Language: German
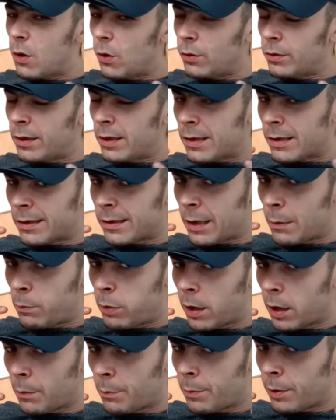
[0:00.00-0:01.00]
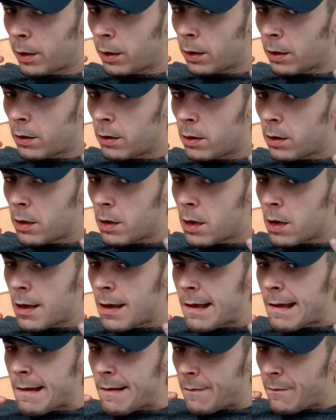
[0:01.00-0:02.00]
Und dieses Geplapper
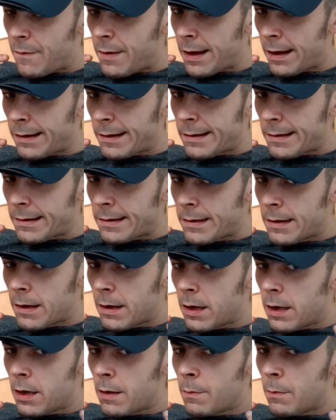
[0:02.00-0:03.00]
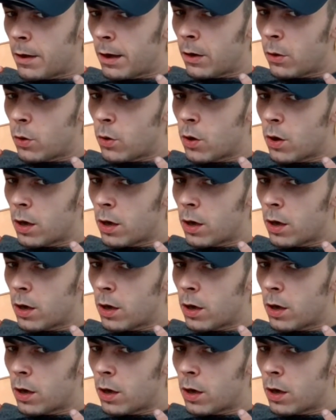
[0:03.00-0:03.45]
werdet ihr immer